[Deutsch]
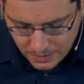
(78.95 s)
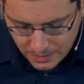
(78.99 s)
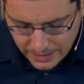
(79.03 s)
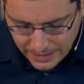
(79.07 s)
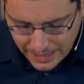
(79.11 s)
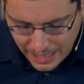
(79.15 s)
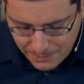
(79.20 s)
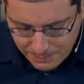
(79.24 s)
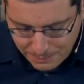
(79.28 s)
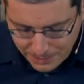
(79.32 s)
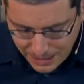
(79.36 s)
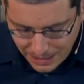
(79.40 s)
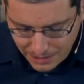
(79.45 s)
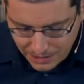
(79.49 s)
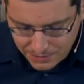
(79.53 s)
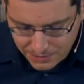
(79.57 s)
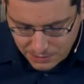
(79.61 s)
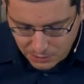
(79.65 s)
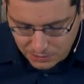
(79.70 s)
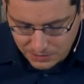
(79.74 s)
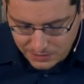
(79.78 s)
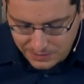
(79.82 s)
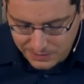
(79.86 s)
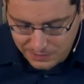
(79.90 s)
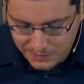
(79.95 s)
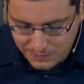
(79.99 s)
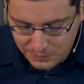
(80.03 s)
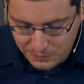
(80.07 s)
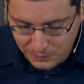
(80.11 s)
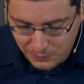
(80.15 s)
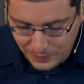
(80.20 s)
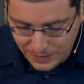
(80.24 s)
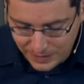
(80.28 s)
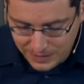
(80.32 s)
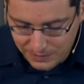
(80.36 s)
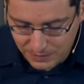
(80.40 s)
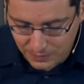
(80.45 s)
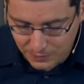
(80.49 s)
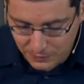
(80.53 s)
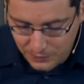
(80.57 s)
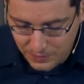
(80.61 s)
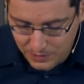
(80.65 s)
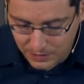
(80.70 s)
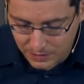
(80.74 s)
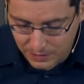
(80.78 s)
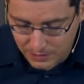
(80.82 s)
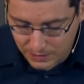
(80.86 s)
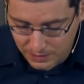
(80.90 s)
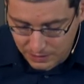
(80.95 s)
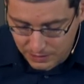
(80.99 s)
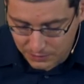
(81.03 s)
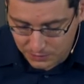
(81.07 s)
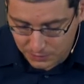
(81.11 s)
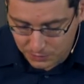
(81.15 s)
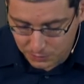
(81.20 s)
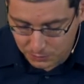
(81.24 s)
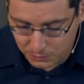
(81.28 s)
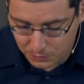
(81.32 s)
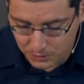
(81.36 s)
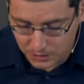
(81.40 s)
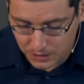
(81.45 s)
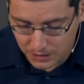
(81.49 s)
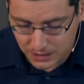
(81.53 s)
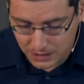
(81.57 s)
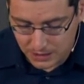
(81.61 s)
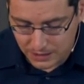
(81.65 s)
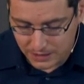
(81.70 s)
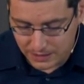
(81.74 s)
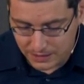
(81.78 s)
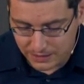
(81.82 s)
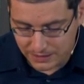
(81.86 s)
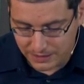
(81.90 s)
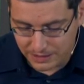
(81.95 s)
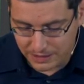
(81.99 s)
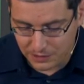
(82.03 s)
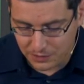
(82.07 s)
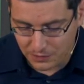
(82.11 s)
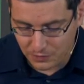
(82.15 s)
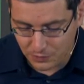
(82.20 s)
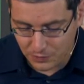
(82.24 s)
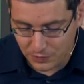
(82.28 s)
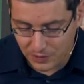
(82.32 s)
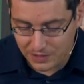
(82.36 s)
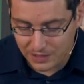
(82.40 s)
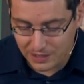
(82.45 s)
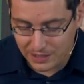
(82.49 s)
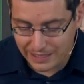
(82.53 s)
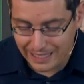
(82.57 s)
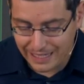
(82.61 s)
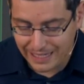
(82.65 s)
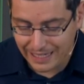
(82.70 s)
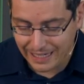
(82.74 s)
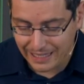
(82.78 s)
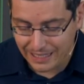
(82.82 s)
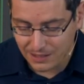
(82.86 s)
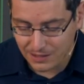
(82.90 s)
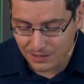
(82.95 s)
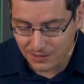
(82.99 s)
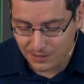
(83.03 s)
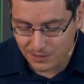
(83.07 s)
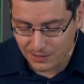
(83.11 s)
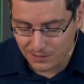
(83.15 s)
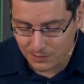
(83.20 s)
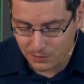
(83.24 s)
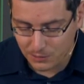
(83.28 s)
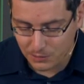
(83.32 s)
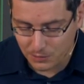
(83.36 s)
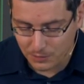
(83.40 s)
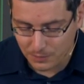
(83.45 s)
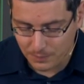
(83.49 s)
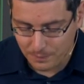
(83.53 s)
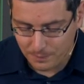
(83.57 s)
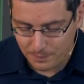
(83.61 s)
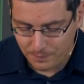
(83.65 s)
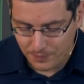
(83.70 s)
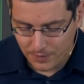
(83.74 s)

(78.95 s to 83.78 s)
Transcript: er brachte auch den zweiten Witter herzu, den Witter der Einsetzung.